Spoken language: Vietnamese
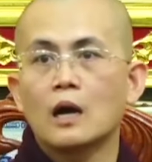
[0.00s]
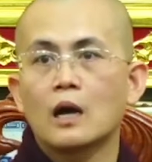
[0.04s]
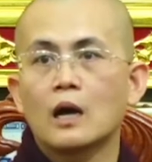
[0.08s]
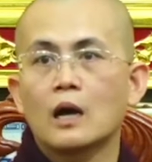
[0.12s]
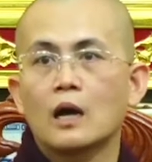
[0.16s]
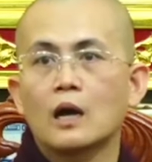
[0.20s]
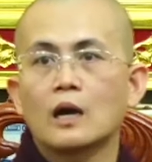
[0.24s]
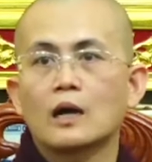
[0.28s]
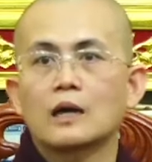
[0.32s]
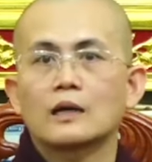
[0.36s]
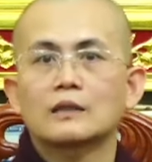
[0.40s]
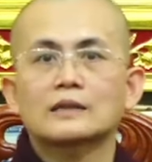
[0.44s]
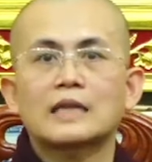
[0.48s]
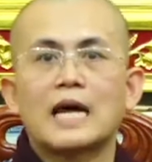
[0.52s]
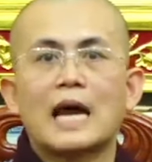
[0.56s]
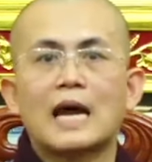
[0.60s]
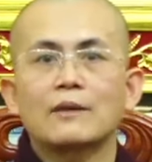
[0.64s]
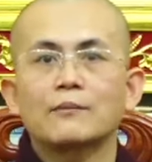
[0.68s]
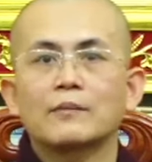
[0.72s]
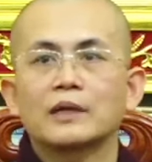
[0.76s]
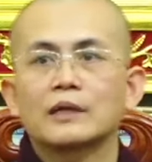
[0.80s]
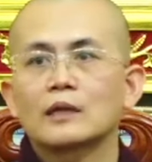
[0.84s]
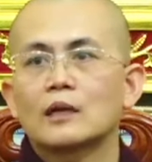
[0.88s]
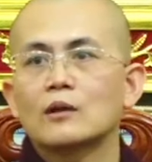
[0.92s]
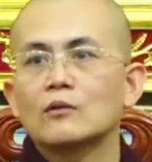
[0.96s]
à, tai
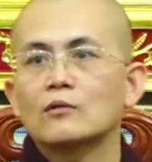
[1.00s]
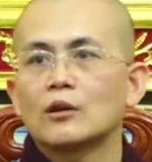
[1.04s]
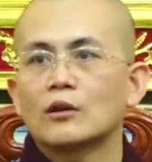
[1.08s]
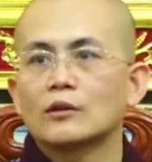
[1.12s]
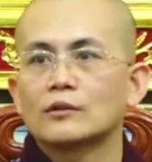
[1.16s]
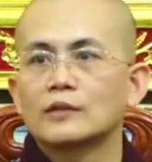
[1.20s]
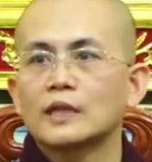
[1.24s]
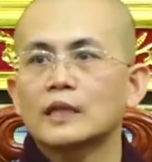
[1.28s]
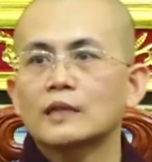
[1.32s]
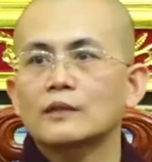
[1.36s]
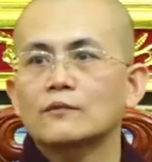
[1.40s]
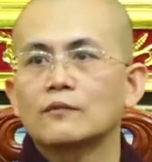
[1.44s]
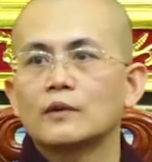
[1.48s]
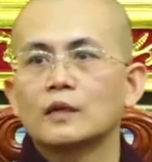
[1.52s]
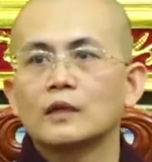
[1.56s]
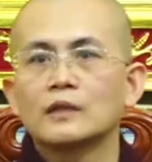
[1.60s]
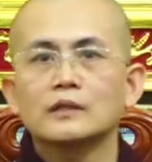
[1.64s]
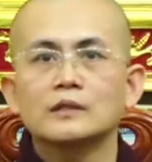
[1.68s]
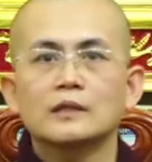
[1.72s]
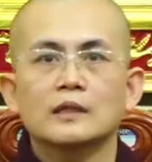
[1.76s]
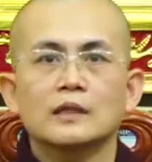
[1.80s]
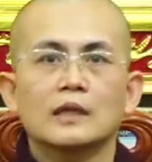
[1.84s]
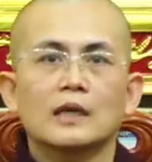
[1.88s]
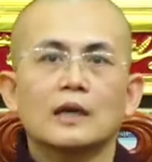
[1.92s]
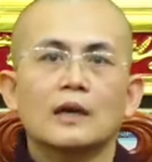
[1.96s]
mình không còn thích với
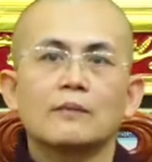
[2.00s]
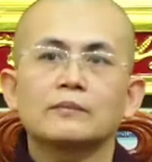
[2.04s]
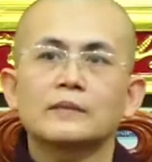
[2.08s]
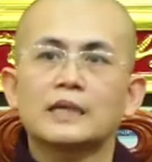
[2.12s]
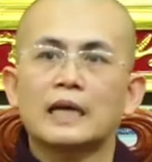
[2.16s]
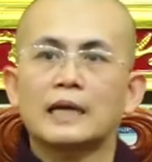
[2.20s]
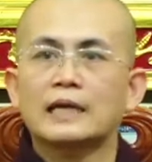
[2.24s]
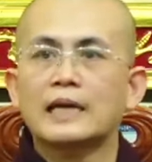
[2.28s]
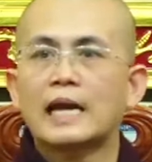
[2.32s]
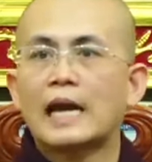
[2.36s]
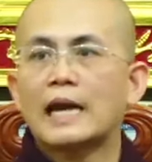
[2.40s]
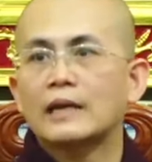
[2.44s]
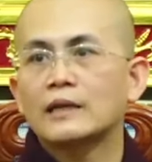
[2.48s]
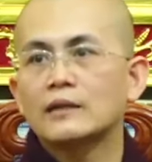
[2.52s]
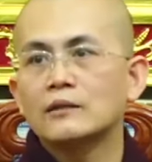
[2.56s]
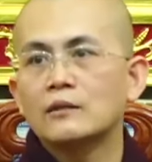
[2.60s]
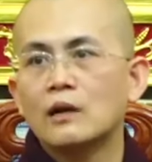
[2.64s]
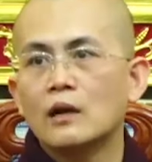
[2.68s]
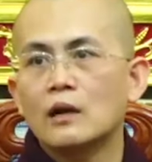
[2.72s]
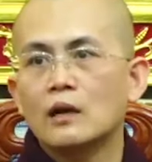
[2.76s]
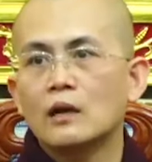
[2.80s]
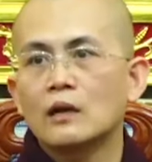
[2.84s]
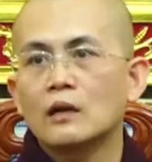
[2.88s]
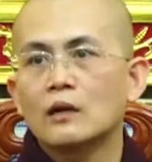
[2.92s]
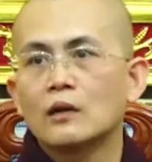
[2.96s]
những cái âm thanh hay
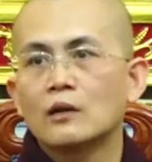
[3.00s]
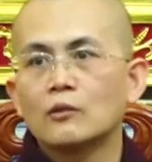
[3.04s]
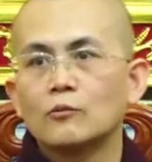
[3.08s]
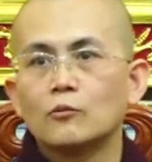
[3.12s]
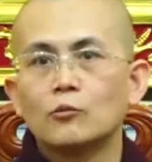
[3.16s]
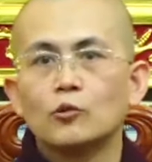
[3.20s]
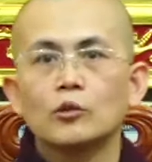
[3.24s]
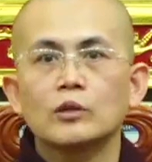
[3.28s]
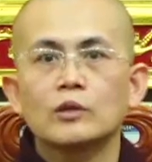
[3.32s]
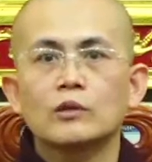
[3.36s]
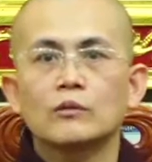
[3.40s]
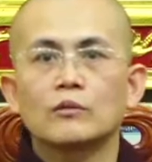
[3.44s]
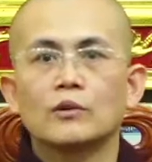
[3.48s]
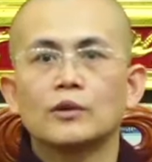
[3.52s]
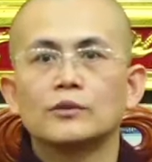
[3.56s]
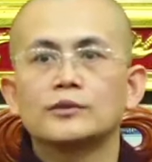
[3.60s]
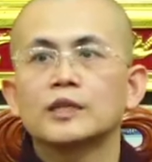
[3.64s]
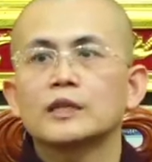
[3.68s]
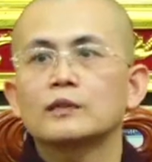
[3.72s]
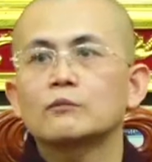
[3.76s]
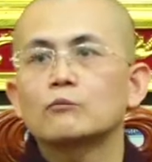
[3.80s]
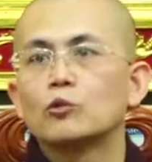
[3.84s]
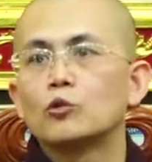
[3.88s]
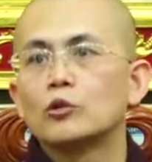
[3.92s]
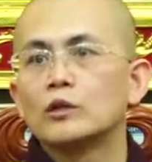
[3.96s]
nữa mũi không còn
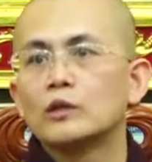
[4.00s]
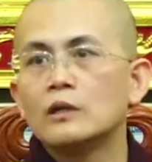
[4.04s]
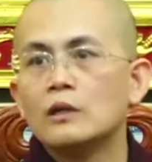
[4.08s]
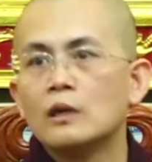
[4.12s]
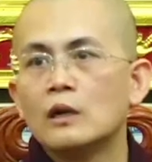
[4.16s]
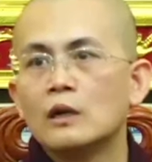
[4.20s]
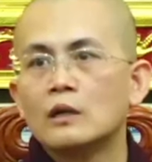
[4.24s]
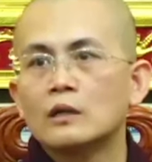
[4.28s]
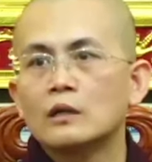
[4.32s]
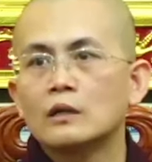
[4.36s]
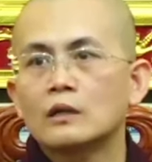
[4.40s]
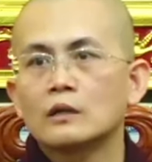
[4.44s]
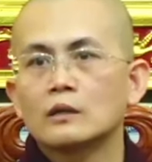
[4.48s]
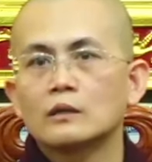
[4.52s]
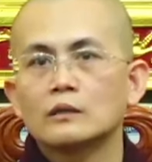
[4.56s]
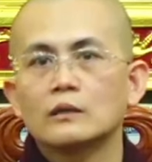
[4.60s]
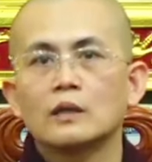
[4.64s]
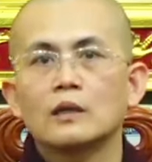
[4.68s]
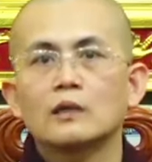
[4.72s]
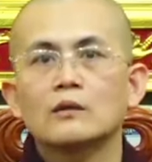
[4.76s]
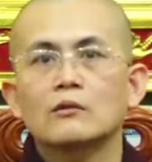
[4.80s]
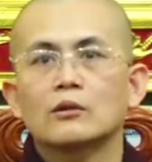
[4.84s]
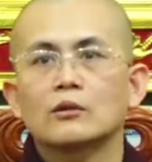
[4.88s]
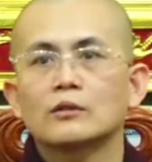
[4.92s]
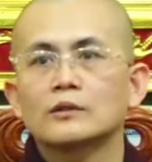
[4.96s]
thích mùi hương
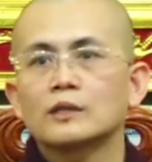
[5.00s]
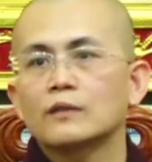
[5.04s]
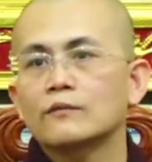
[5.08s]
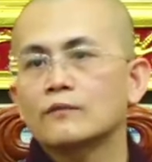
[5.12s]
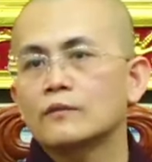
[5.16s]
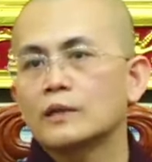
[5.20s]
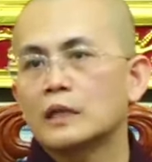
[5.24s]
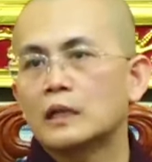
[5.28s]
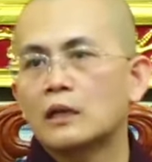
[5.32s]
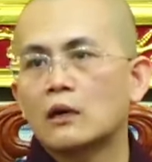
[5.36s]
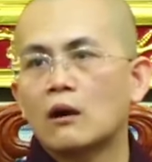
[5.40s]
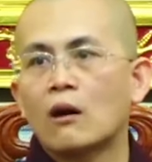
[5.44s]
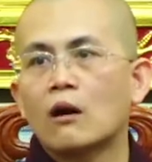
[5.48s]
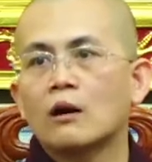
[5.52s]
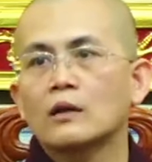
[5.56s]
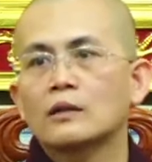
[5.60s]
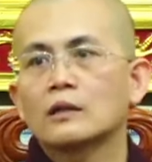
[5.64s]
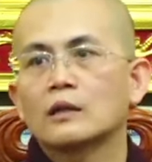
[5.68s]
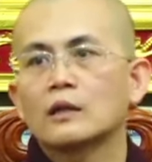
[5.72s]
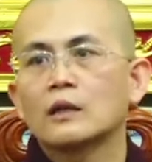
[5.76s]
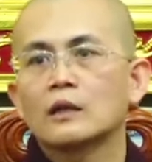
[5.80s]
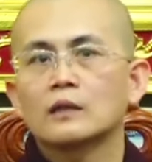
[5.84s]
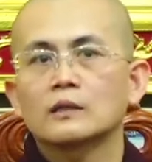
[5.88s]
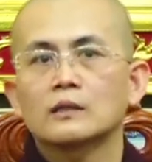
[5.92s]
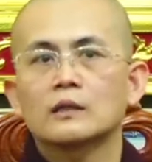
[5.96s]
nữa không còn thích vị ngon
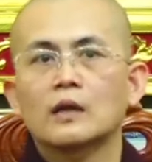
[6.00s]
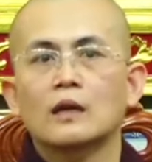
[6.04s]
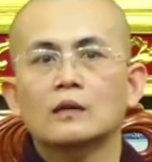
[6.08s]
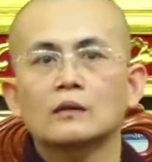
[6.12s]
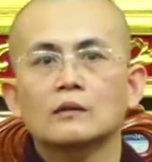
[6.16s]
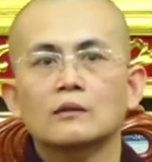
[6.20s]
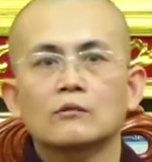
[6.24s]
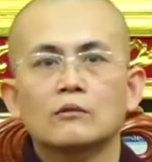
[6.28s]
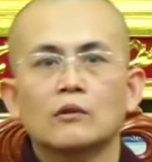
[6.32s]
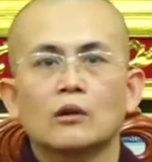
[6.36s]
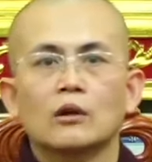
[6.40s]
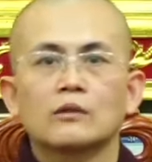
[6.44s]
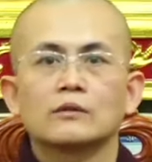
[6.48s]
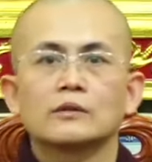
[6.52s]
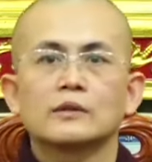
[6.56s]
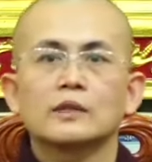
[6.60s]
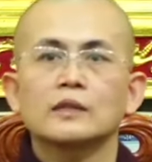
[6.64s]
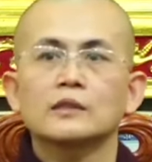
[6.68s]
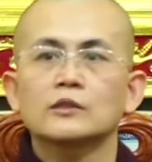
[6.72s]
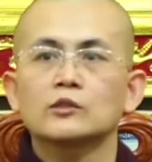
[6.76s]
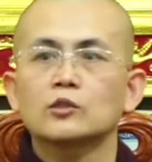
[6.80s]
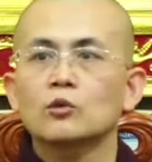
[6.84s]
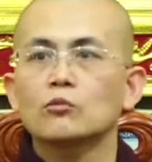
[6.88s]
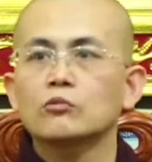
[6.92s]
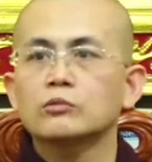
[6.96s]
thân không còn
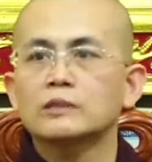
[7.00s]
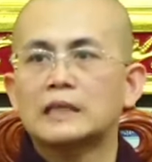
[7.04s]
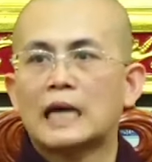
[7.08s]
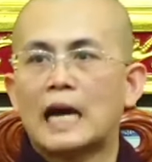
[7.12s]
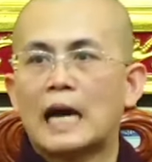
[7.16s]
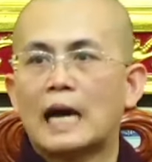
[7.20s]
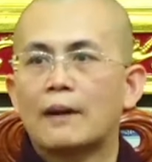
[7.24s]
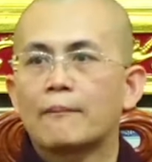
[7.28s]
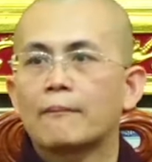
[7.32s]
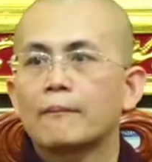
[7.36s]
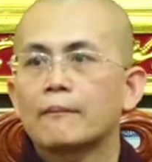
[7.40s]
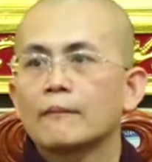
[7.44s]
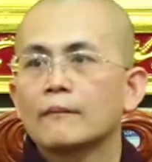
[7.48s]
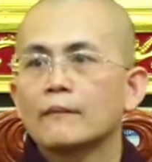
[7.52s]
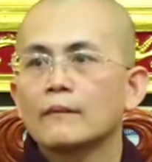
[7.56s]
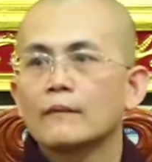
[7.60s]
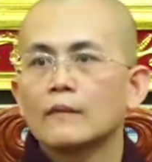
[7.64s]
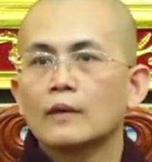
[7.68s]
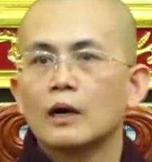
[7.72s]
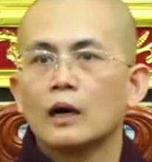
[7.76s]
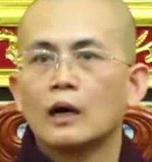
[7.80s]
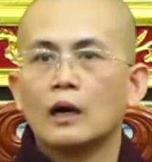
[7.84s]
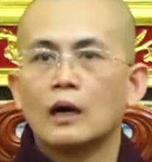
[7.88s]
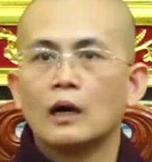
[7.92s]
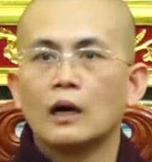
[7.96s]
thích xúc chạm
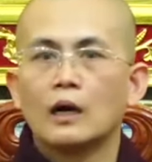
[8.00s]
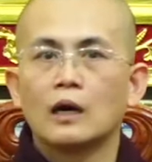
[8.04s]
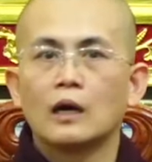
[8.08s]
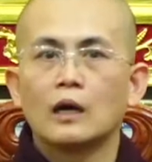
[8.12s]
à,